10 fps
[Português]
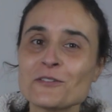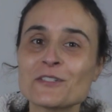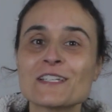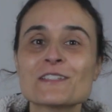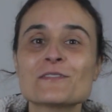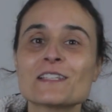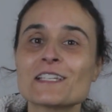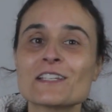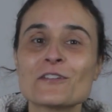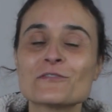não se esqueçam de
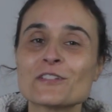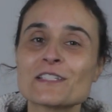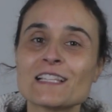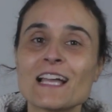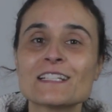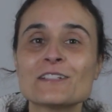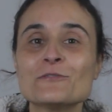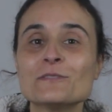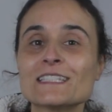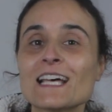deixar o vosso like,
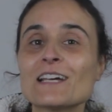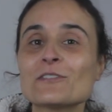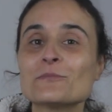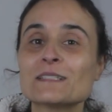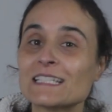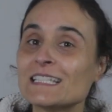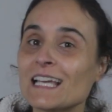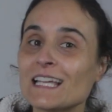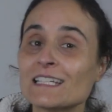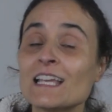comentar ou
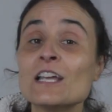partilhar.